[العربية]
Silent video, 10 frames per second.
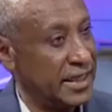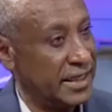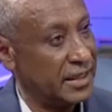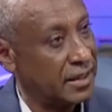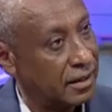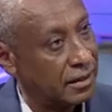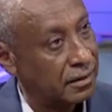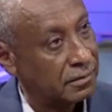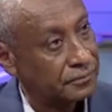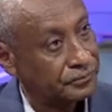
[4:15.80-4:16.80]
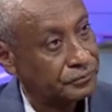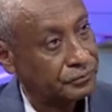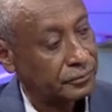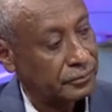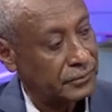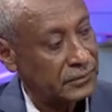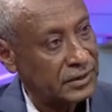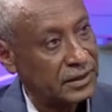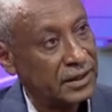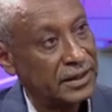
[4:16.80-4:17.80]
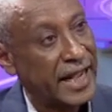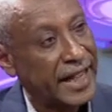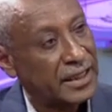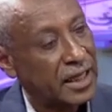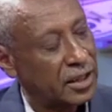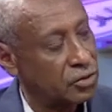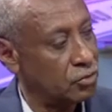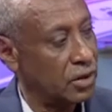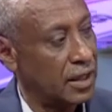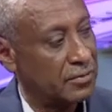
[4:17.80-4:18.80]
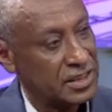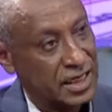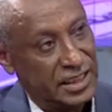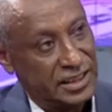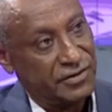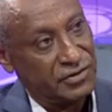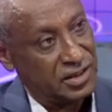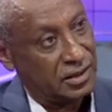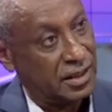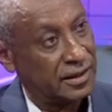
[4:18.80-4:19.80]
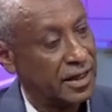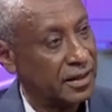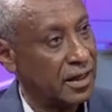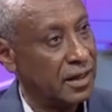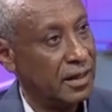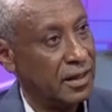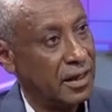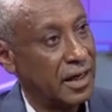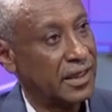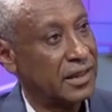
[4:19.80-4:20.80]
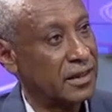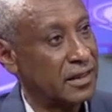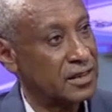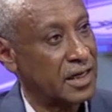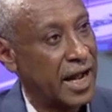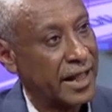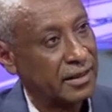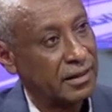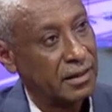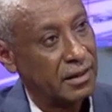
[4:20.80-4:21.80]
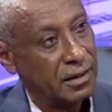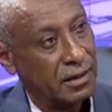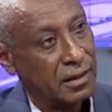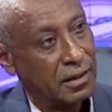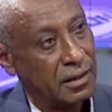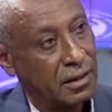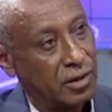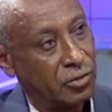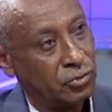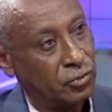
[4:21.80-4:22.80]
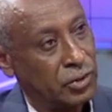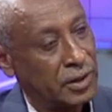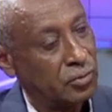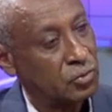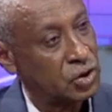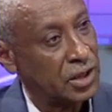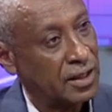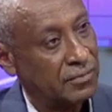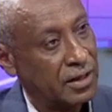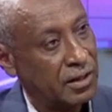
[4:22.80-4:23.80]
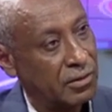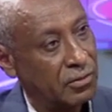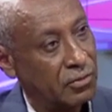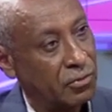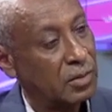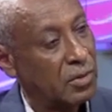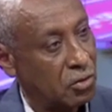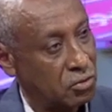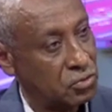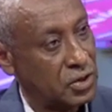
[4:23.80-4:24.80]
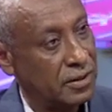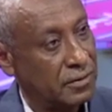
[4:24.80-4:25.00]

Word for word: حينها دعنا ننظر إلى مصالحنا في سبط النهضة غض النظر عن آه، حدودنا المستلبة والمنغوصة